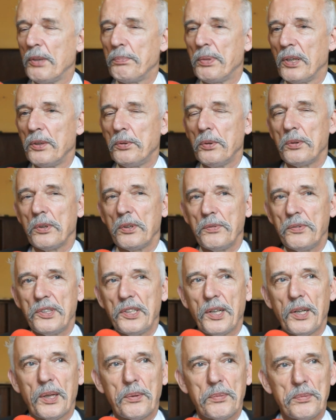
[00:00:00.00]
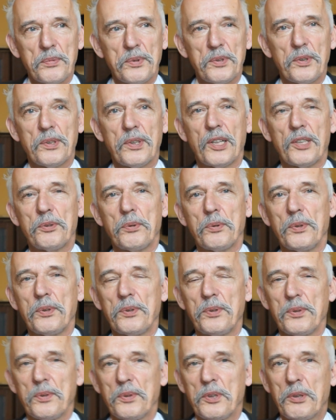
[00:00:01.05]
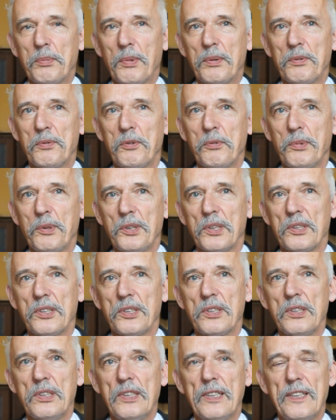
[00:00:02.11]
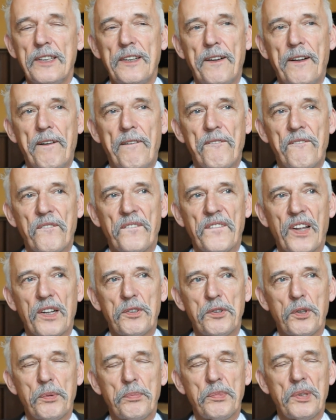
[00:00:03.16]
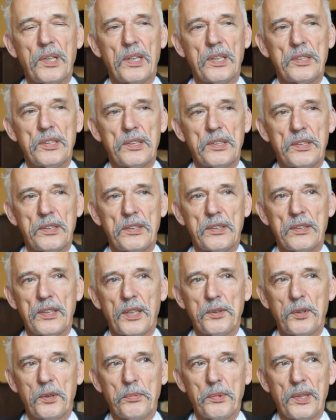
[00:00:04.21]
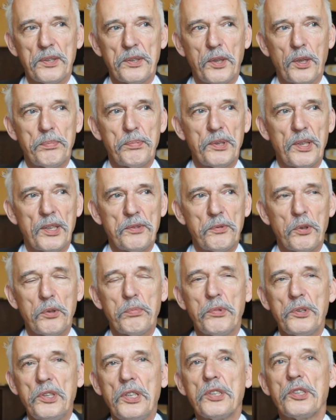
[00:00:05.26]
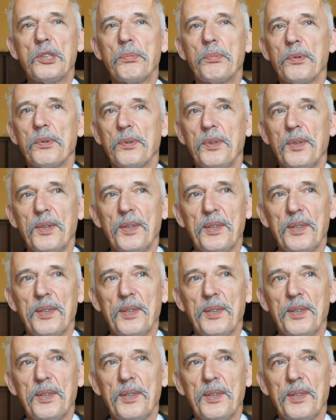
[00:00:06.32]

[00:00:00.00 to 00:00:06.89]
Pięciu to nie widziałem sondażu od, od chyba dwóch miesięcy, Natomiast, natomiast dobrze jest wśród młodzieży, bo